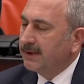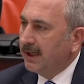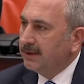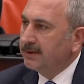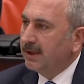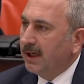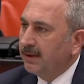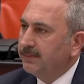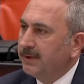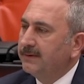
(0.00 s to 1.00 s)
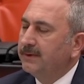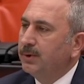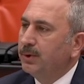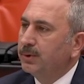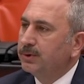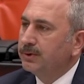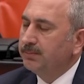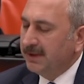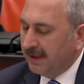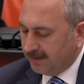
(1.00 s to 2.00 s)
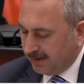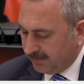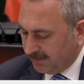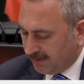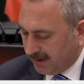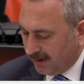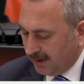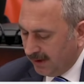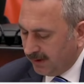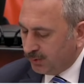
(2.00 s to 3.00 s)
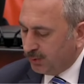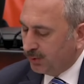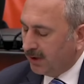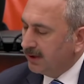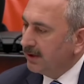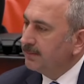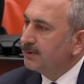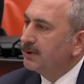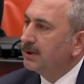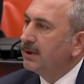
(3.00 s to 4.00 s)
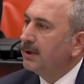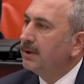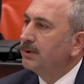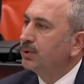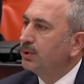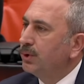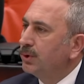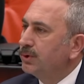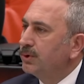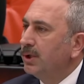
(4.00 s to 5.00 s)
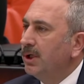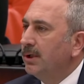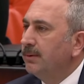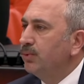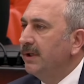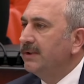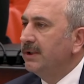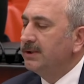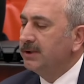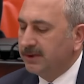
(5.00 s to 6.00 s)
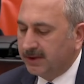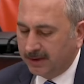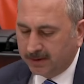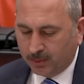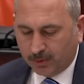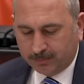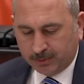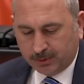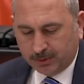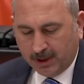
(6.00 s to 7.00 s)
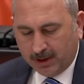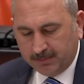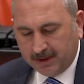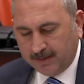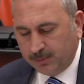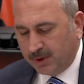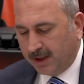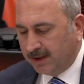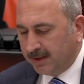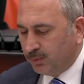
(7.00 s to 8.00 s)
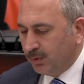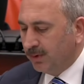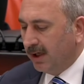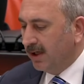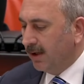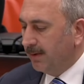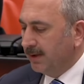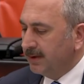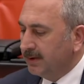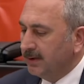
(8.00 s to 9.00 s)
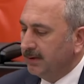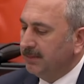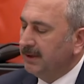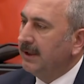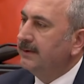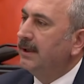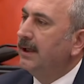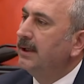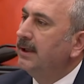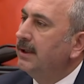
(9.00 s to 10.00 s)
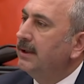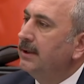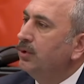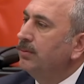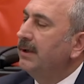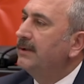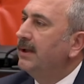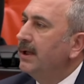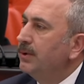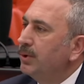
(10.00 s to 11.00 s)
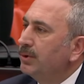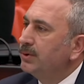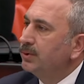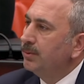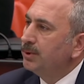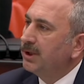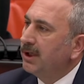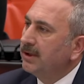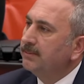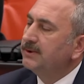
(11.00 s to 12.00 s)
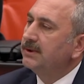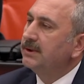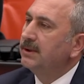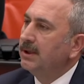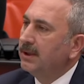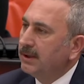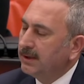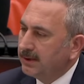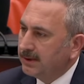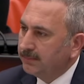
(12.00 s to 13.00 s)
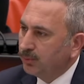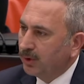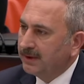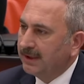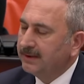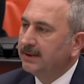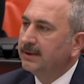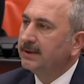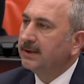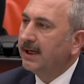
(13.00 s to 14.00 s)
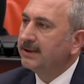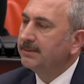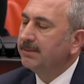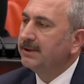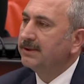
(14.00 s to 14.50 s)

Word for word: sağlık, afiyet diliyoruz. Minnetlerimizi, şükranlarımızı e, sunuyoruz. Bu vatan için canını dökmüş milli mücadelenin tüm kahramanlarını minnetle, e, hürmetle anıyoruz. Gümüşhanemizi e, buradan, e, Gazi